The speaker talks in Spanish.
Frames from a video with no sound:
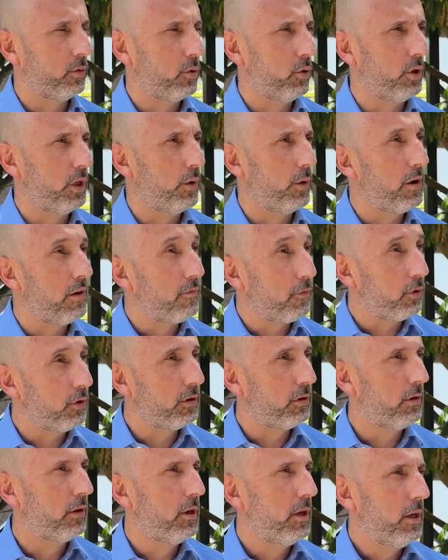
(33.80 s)
con la UNAFUT,
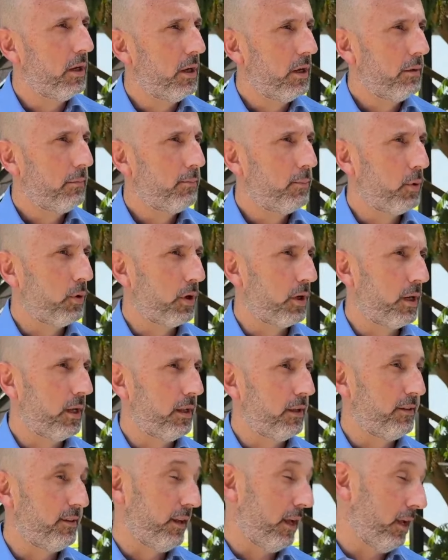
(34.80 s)

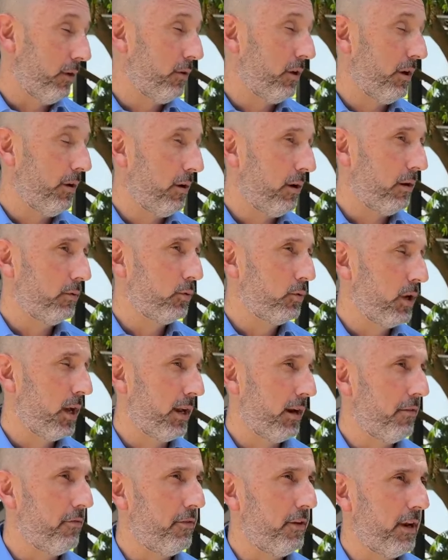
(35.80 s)
porque si hay una, una
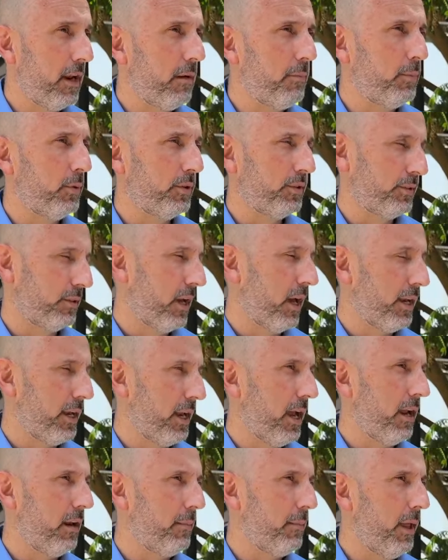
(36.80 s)
gran final, pues
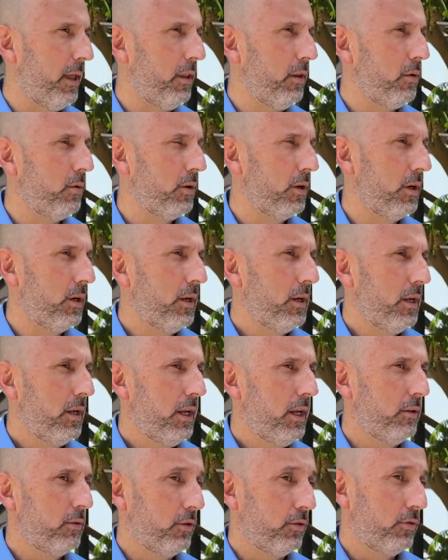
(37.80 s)
caería en el medio.
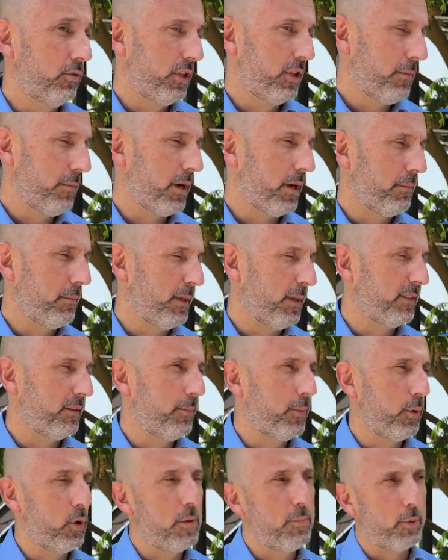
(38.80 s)
Entonces un tema que pasa
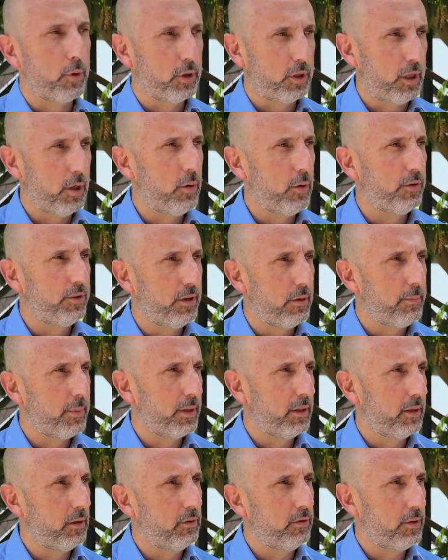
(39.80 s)
por lo deportivo, si el
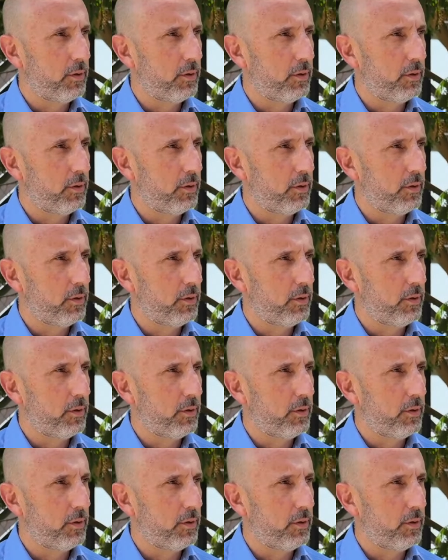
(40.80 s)
partido se